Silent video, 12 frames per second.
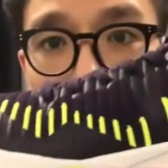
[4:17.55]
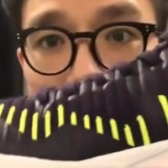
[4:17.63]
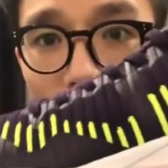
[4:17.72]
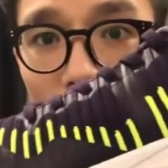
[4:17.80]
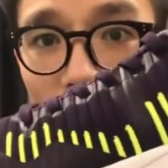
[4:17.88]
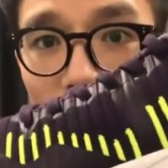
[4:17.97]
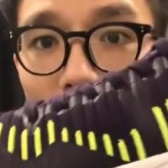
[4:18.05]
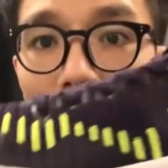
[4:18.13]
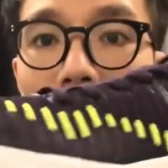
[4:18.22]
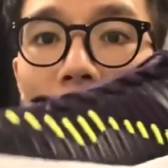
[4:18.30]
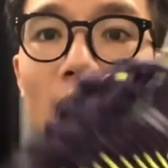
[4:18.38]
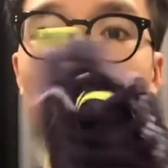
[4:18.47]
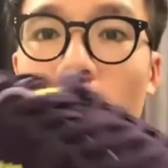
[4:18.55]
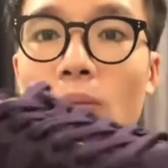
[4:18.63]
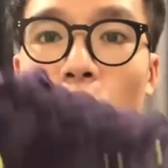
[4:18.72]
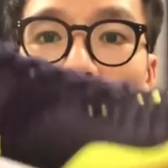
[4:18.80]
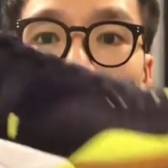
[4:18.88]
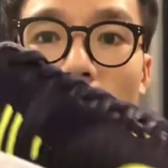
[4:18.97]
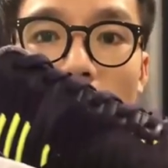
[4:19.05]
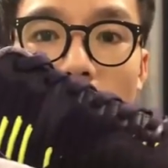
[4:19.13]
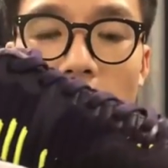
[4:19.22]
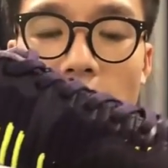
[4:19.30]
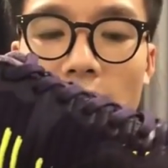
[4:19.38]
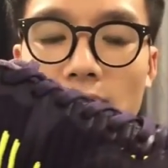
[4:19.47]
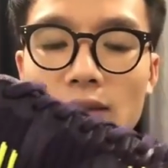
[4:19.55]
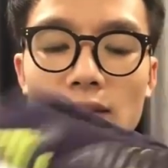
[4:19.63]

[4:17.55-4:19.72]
trông rất là hầm hố rất là dày dặn